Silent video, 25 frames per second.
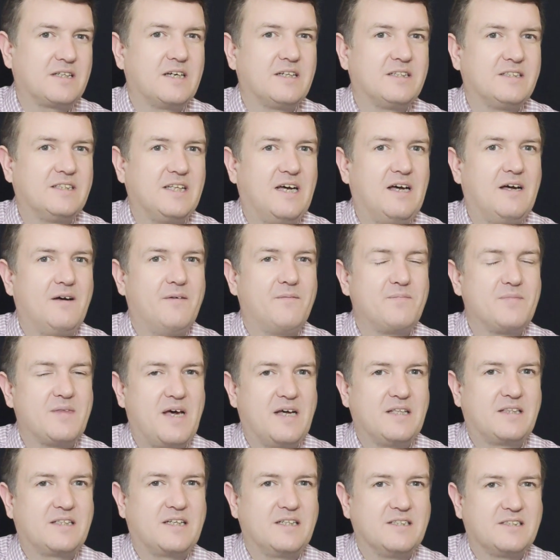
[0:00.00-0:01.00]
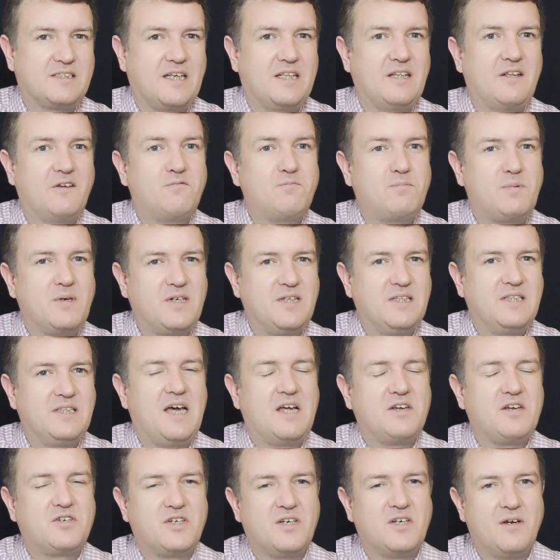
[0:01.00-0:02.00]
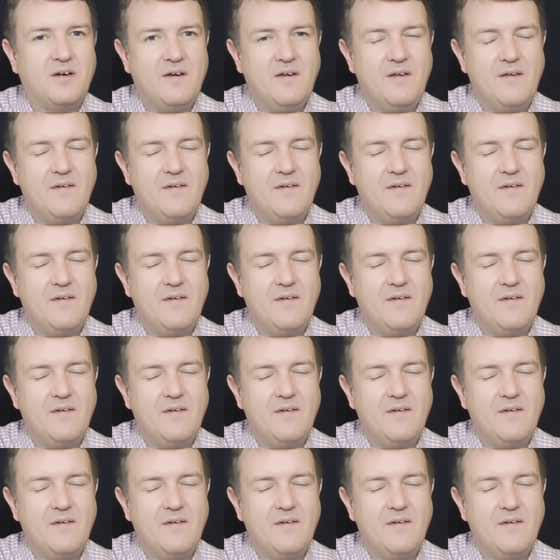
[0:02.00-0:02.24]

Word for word: когда отказала в передаче